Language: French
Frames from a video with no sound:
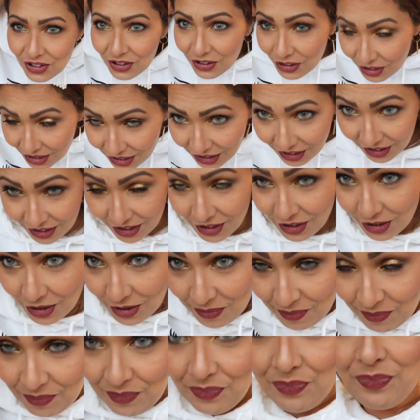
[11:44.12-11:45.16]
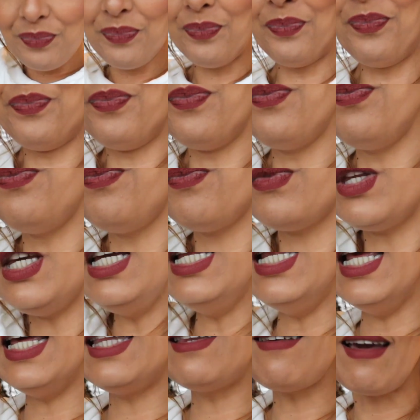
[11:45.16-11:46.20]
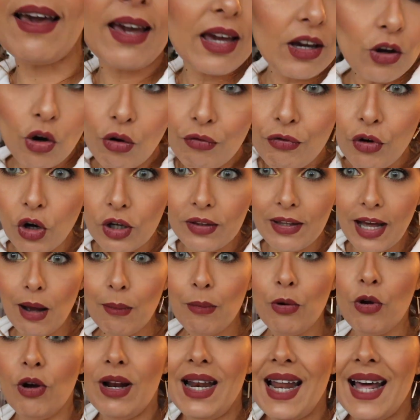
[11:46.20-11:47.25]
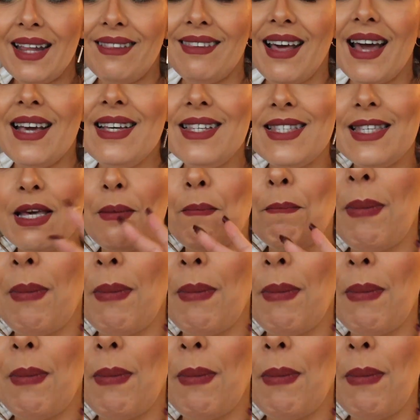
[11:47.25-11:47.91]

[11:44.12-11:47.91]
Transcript: Donc, euh, il est très confortable. La taille, c'est